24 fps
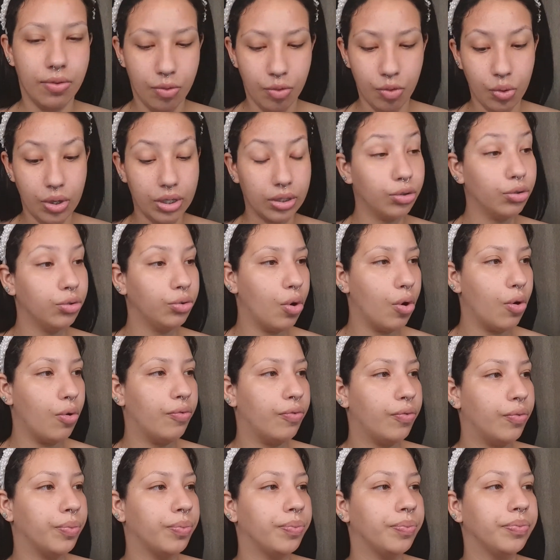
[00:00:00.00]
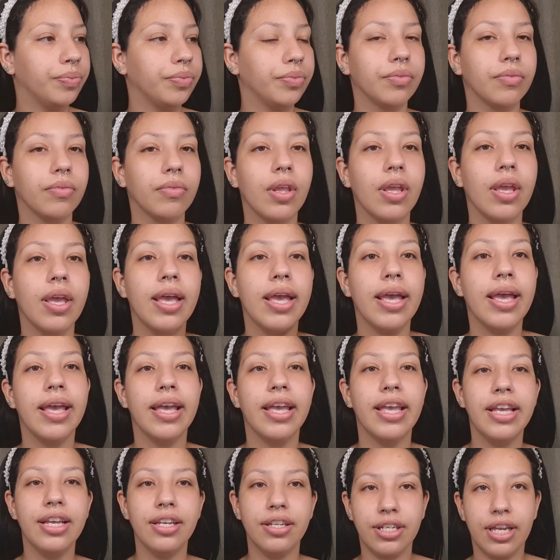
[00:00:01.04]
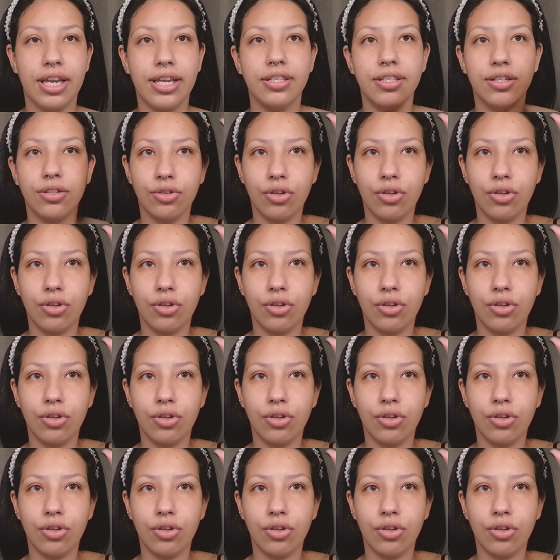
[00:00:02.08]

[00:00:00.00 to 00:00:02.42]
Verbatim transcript: Do ano novo. E, gente,